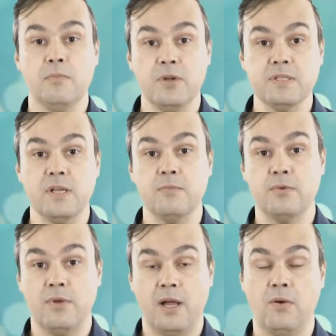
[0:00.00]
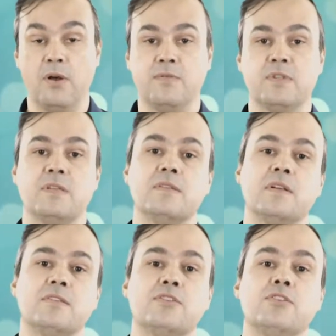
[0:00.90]
Por exemplo, agora você
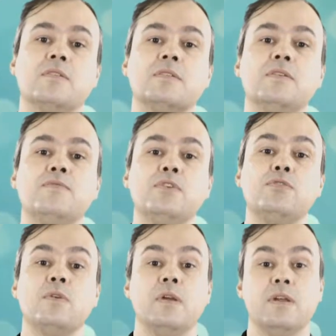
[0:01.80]
está assistindo esse vídeo